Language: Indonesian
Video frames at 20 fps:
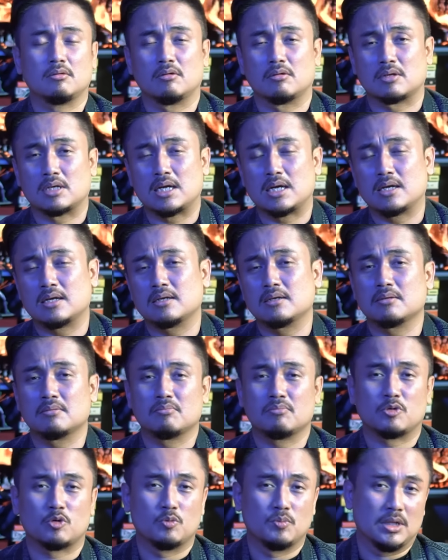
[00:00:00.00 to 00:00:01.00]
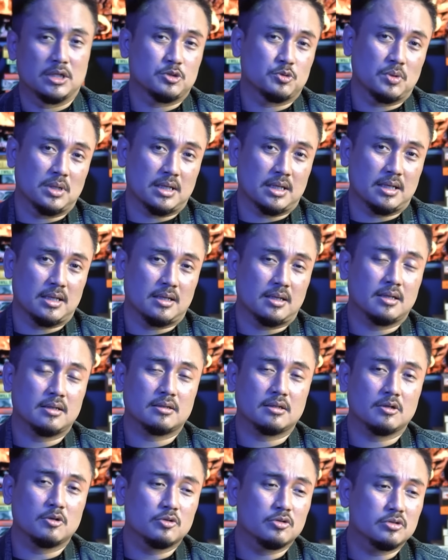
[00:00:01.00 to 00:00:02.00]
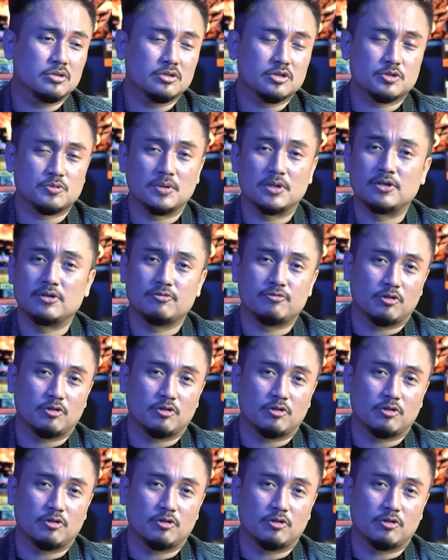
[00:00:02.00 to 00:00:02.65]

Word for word: orang berubah suara, let alone swing